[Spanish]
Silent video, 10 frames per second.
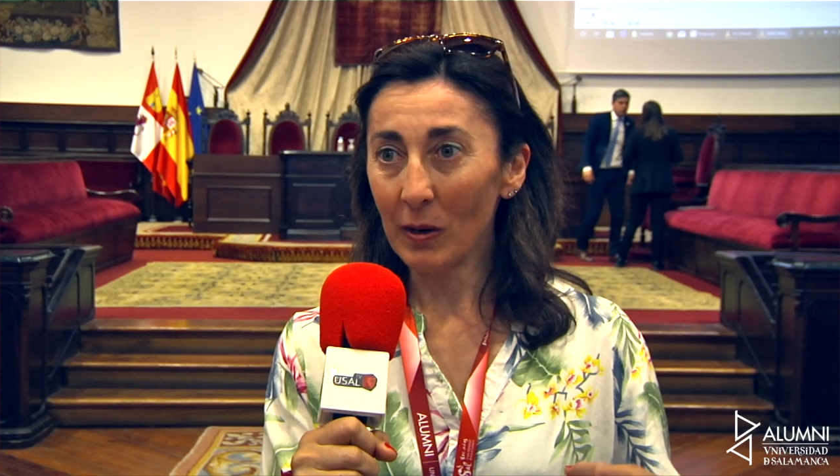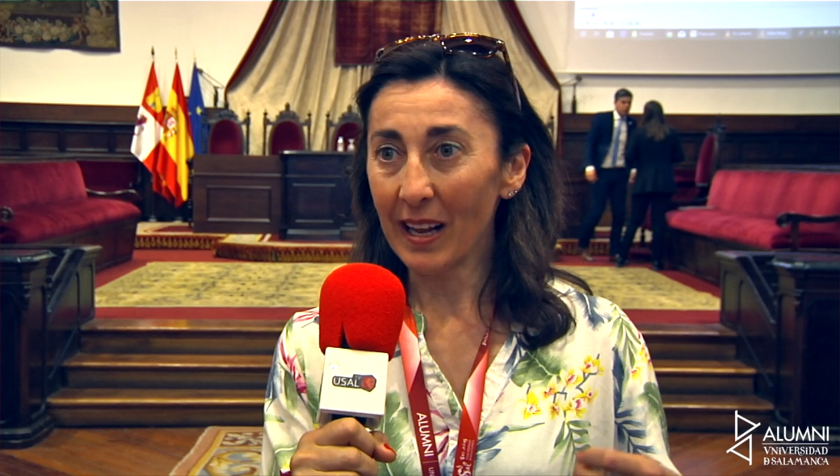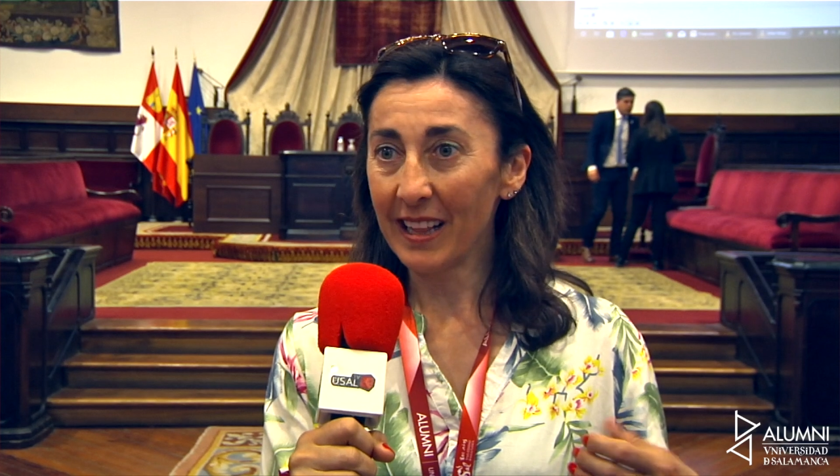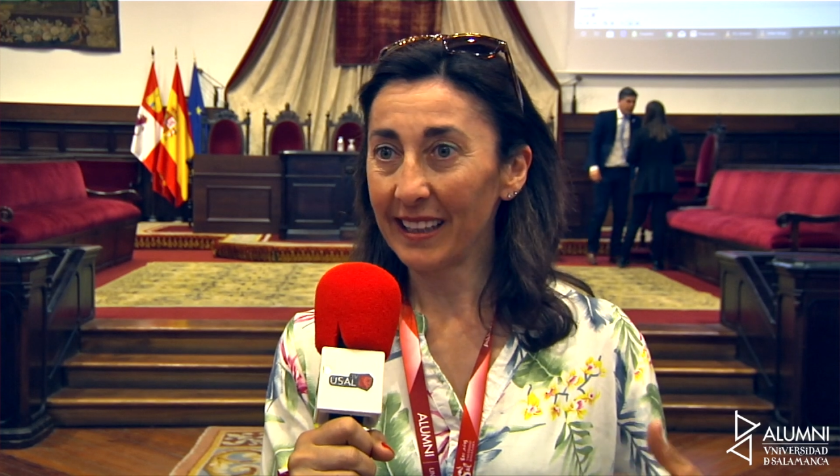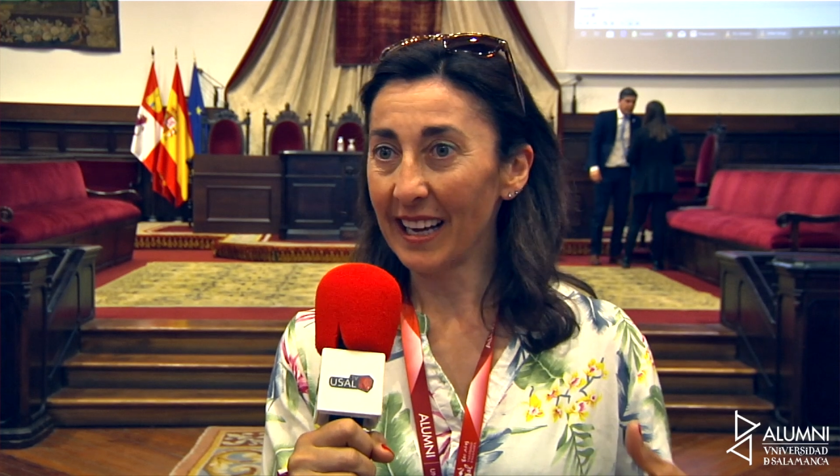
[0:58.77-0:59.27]
una
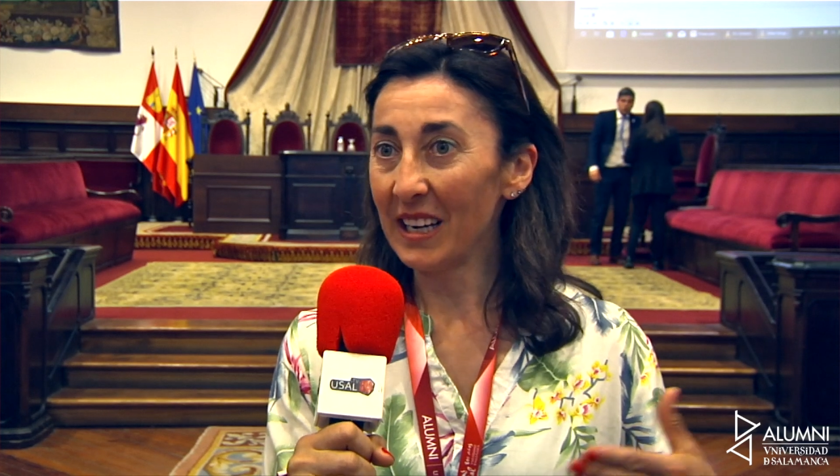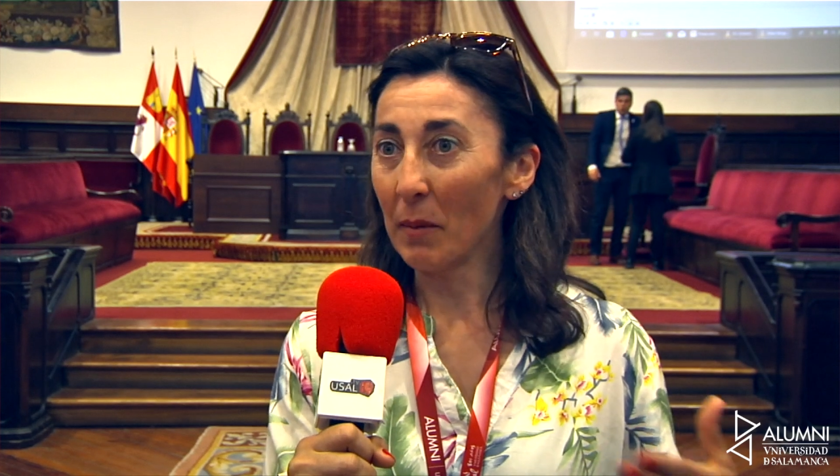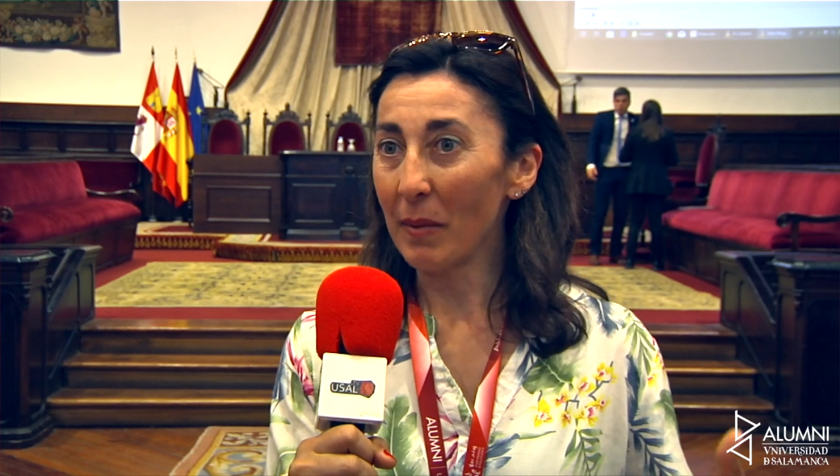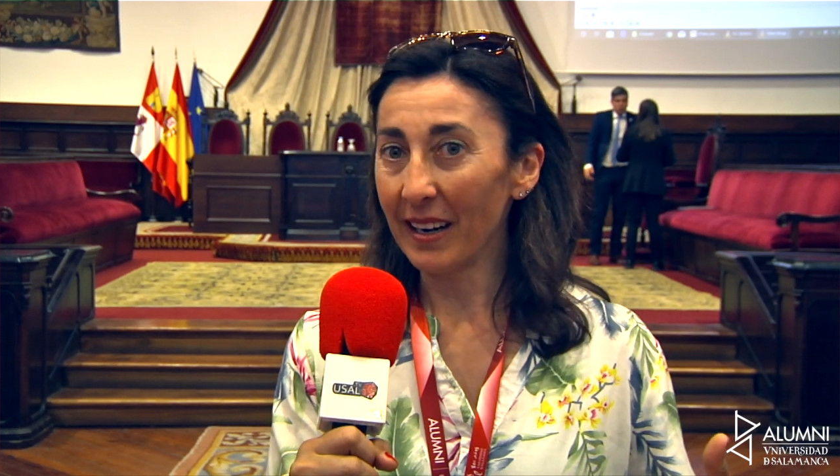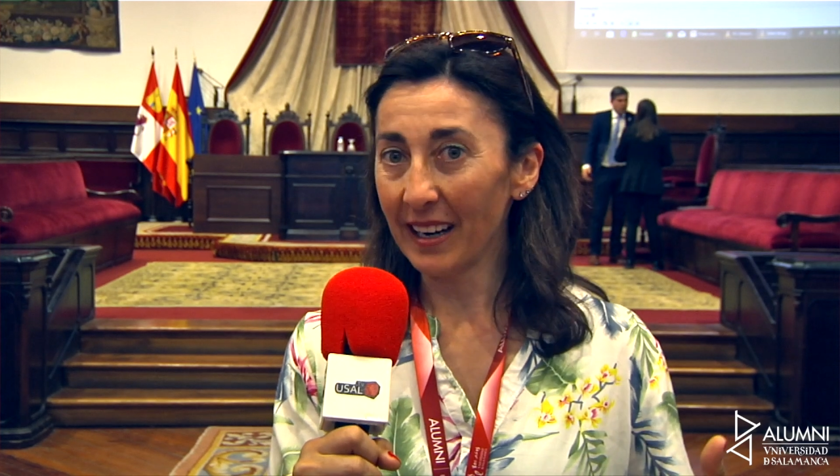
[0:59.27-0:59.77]
cierta
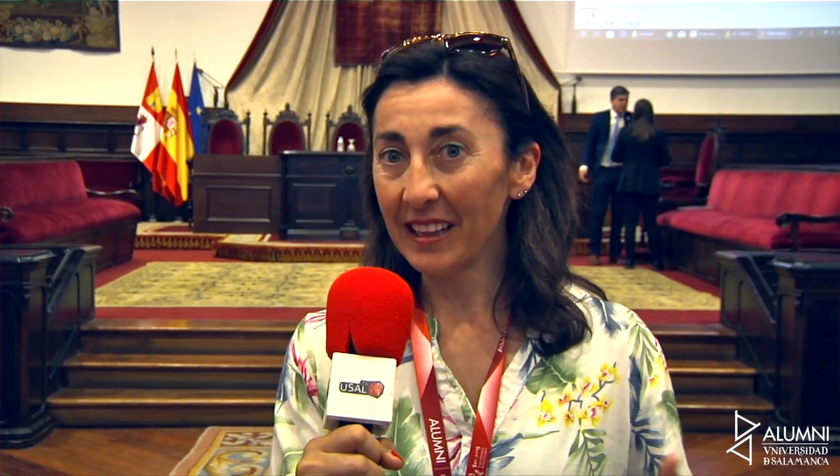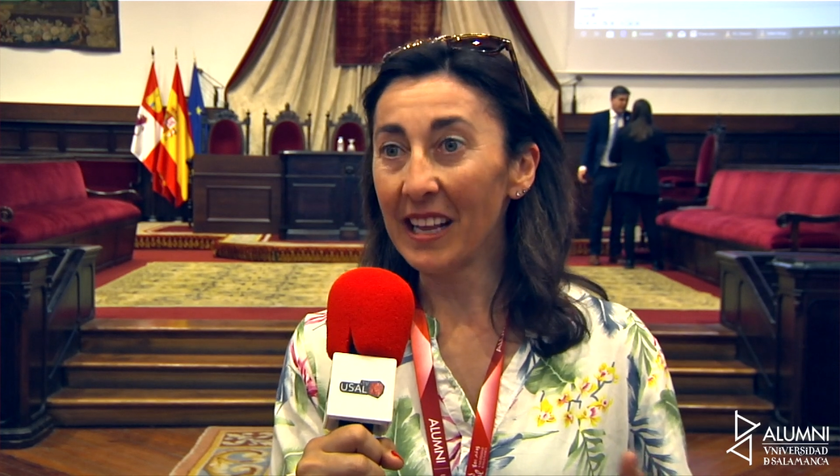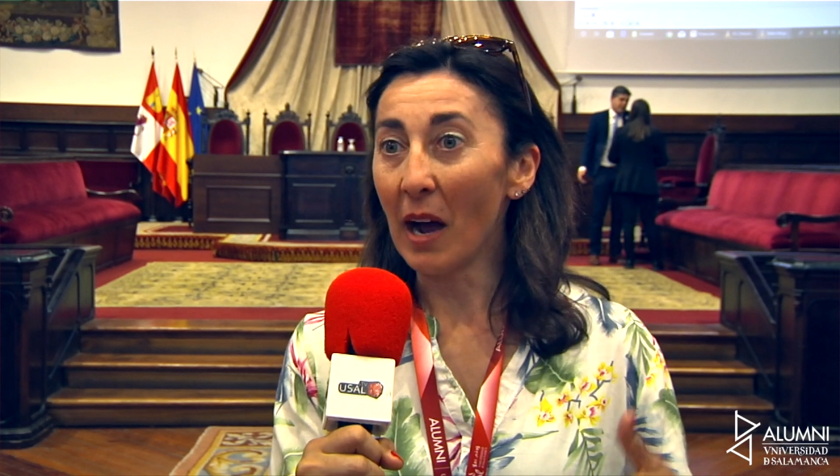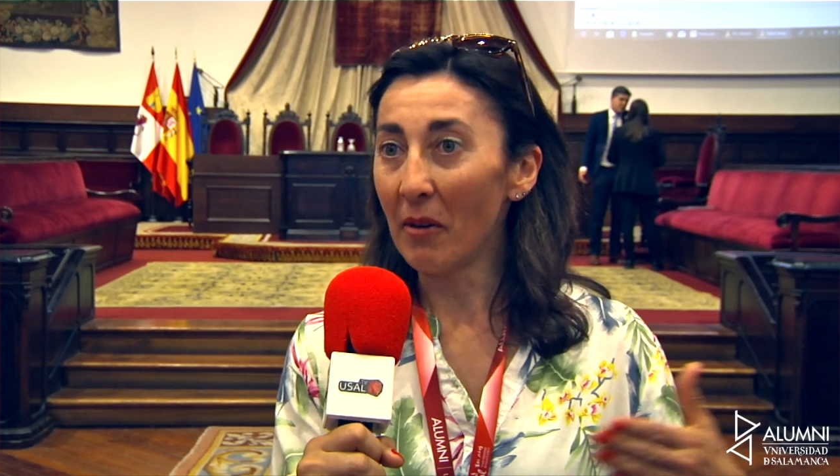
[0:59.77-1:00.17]
independencia